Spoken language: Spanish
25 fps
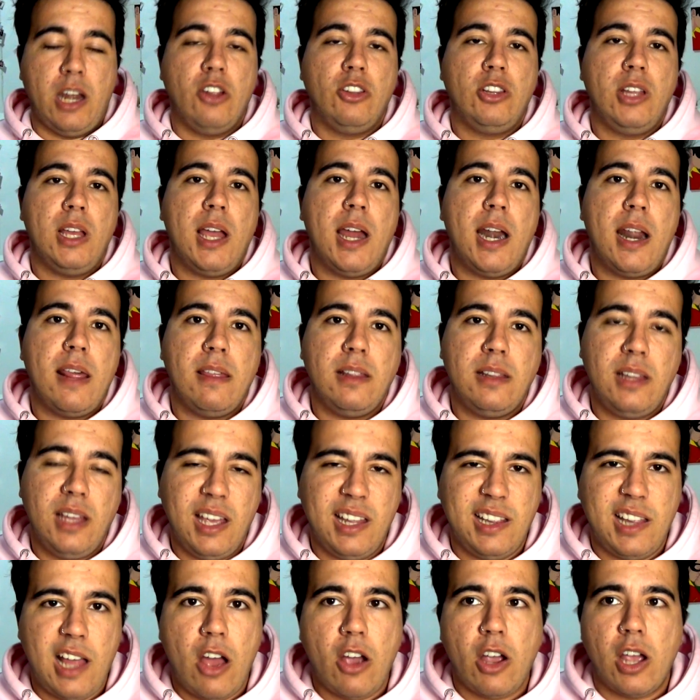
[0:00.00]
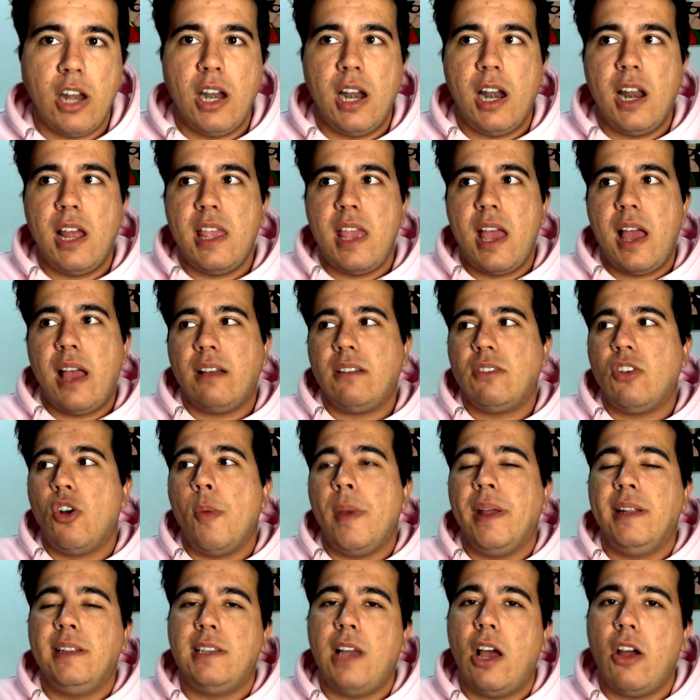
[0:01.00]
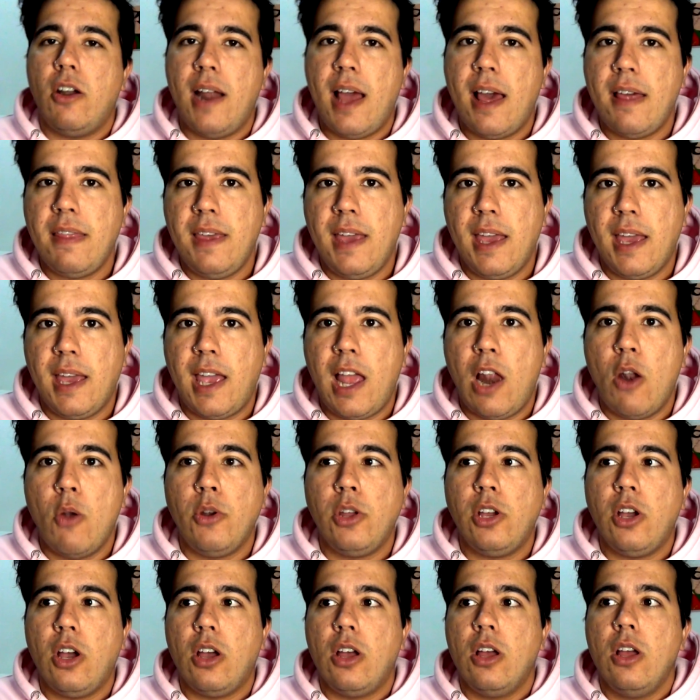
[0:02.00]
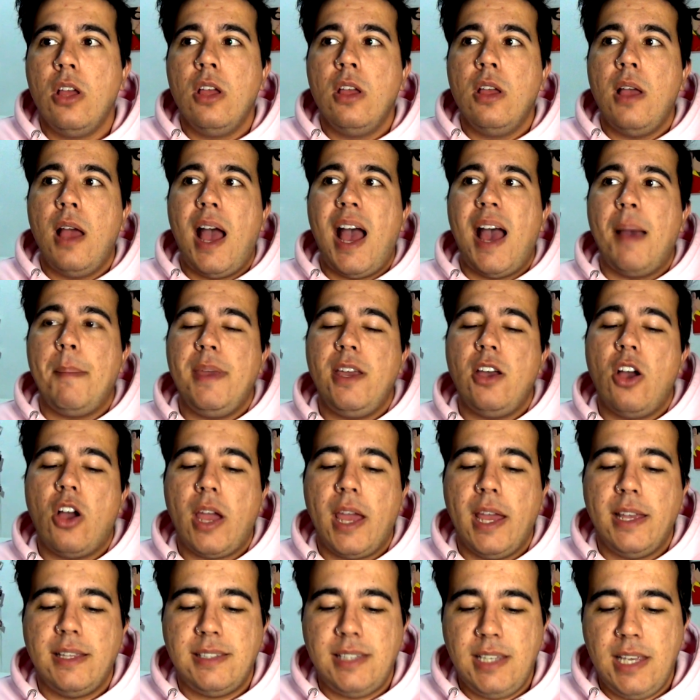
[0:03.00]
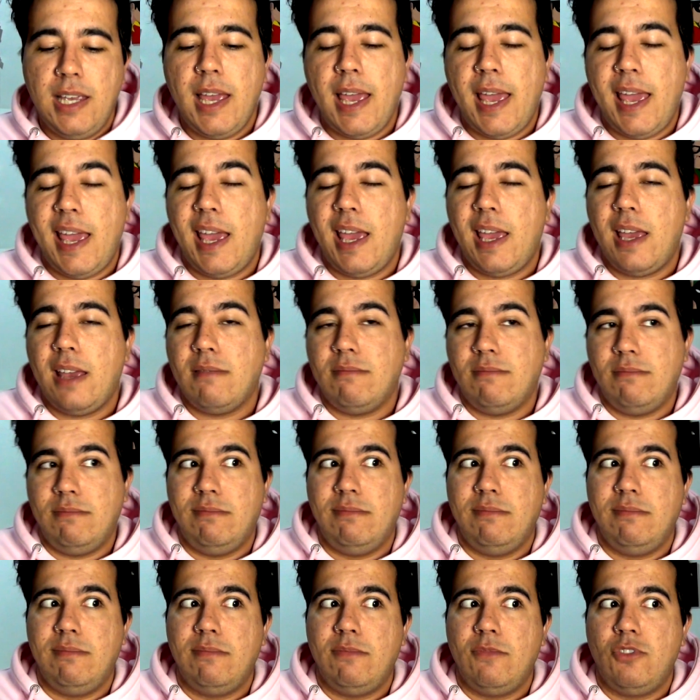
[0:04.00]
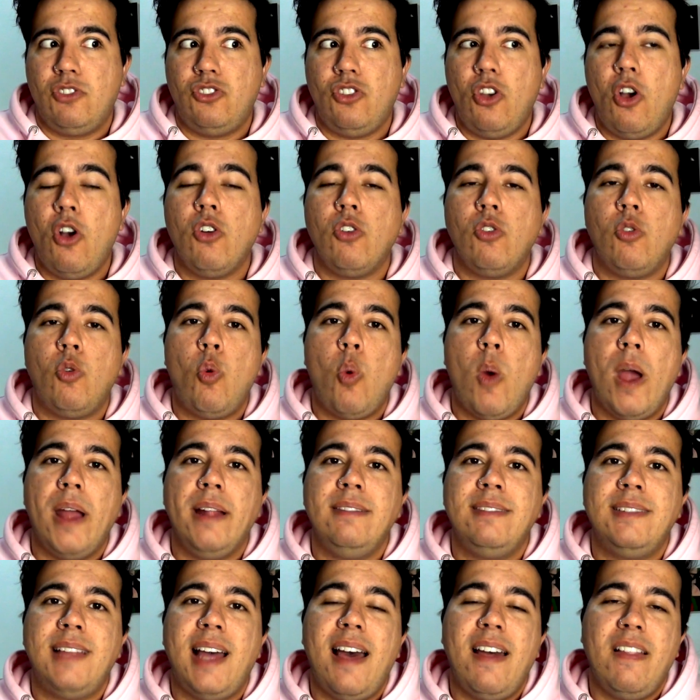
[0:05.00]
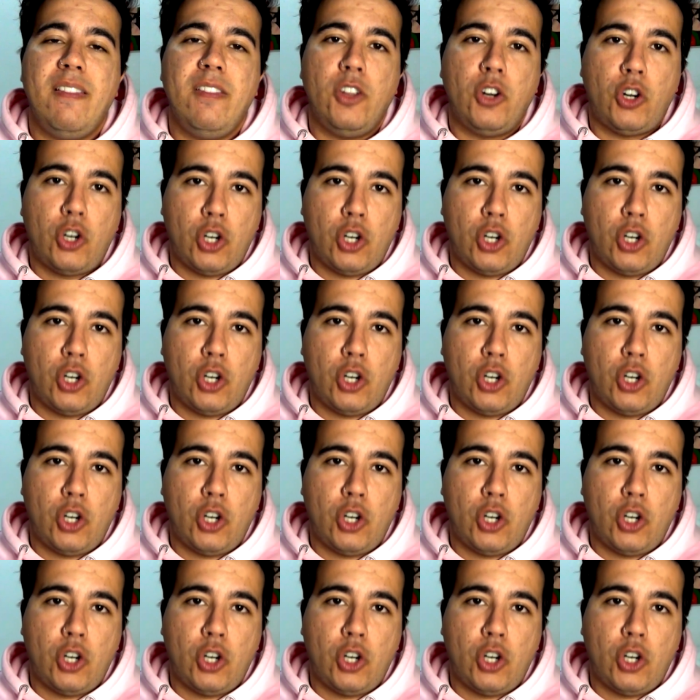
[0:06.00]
que no tenga nadie etiquetado, que no le haya comentado nadie, que los únicos amigos que sigue mm, son cuentas